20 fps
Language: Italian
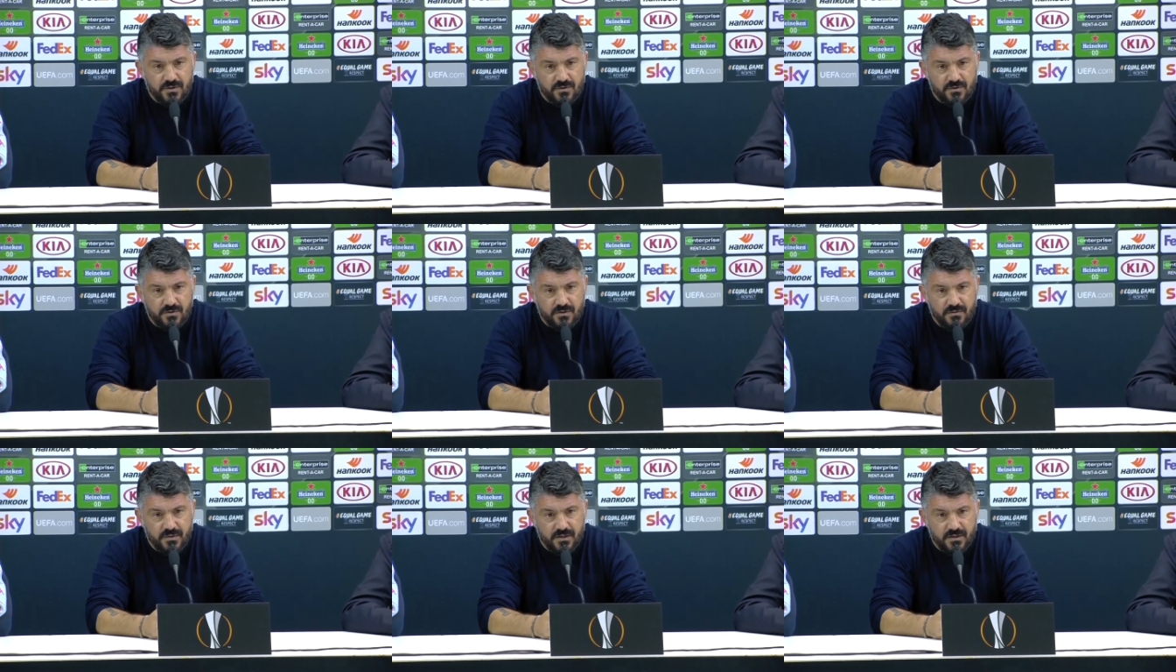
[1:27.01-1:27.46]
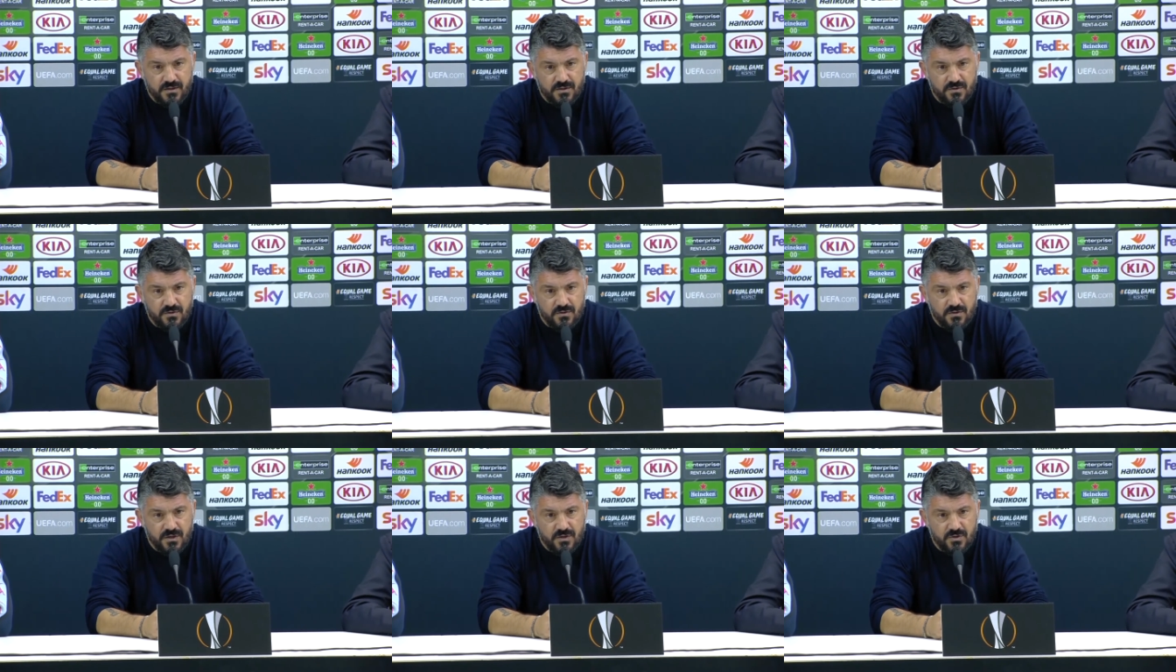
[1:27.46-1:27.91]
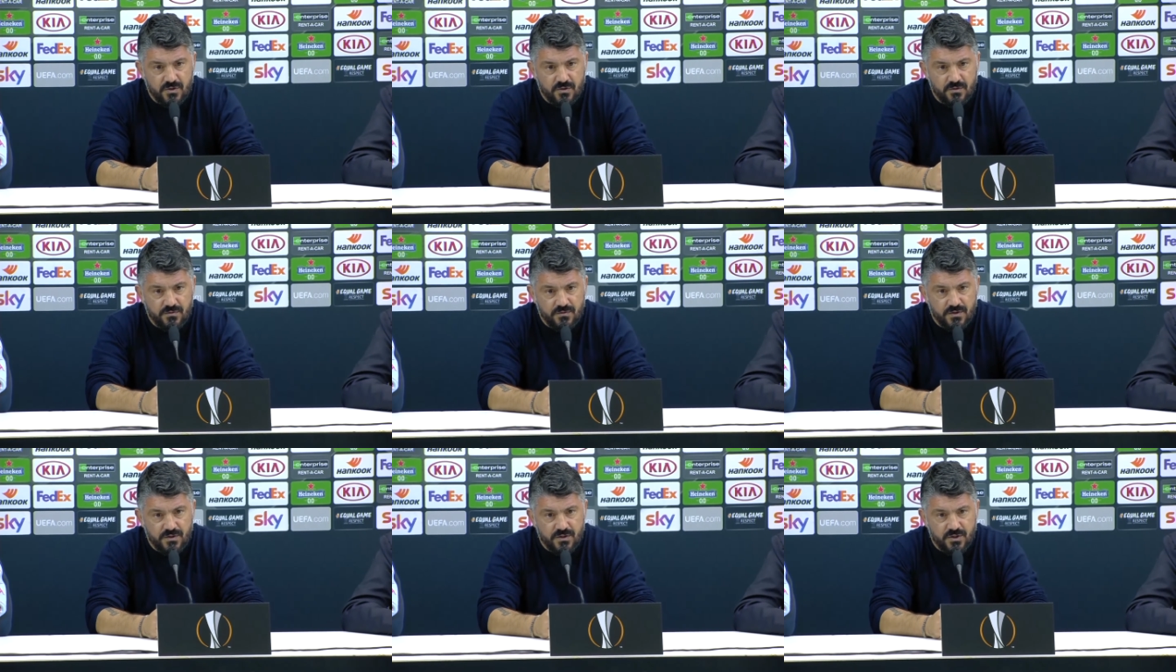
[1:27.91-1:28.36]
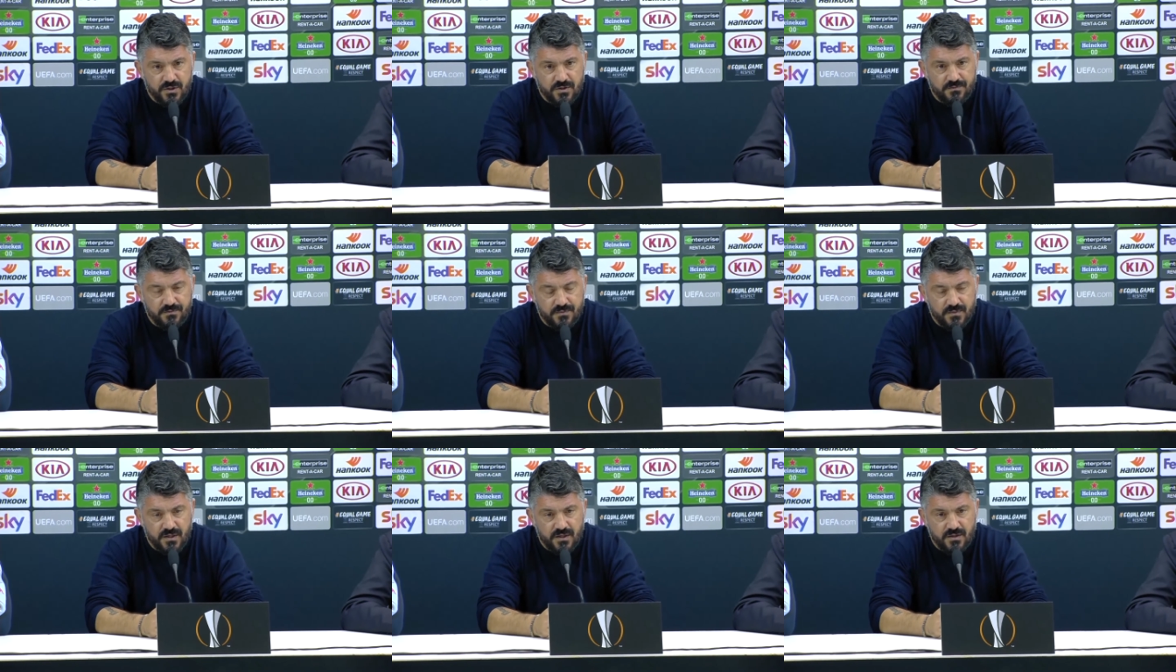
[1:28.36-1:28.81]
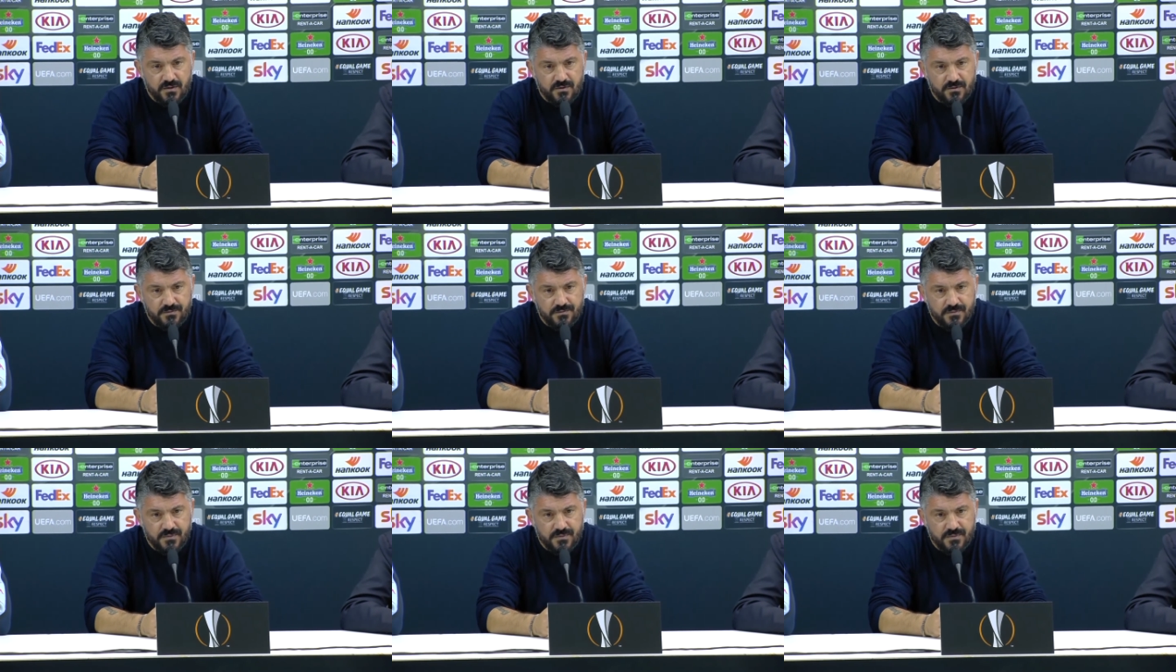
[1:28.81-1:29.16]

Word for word: sicuramente il sondaggio lo vince Diego,